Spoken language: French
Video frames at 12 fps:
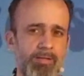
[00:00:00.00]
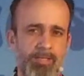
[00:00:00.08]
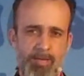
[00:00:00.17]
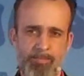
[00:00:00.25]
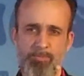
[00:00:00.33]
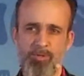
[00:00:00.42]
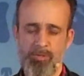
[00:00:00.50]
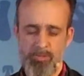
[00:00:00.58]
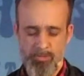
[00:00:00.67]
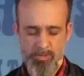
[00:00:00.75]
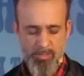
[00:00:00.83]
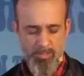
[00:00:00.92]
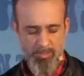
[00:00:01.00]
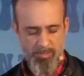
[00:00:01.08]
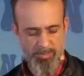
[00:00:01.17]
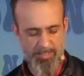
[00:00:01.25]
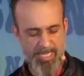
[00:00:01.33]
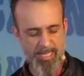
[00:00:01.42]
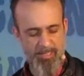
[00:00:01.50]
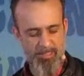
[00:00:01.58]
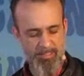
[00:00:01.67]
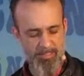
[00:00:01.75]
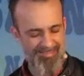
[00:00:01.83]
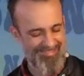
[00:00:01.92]
Il y a un moment, tu sais,
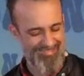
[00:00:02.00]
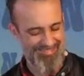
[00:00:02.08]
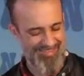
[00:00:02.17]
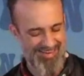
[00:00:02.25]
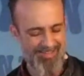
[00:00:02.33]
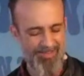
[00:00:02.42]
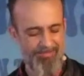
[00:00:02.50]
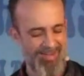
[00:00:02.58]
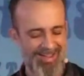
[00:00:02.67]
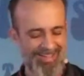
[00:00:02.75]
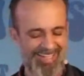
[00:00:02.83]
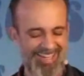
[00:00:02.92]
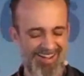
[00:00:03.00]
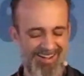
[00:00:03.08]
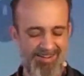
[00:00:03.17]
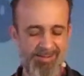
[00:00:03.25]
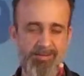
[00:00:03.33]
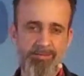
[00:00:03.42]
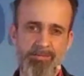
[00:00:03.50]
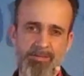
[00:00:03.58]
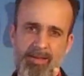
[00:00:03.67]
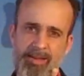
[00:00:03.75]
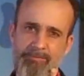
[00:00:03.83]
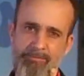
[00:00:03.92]
il, il va haïr un
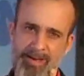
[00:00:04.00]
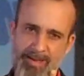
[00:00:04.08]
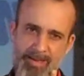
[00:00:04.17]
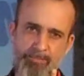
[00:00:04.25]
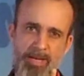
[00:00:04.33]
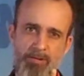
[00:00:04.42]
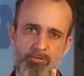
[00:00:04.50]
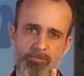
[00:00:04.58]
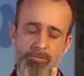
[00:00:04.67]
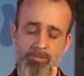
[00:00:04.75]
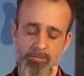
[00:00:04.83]
et il va aimer l'autre.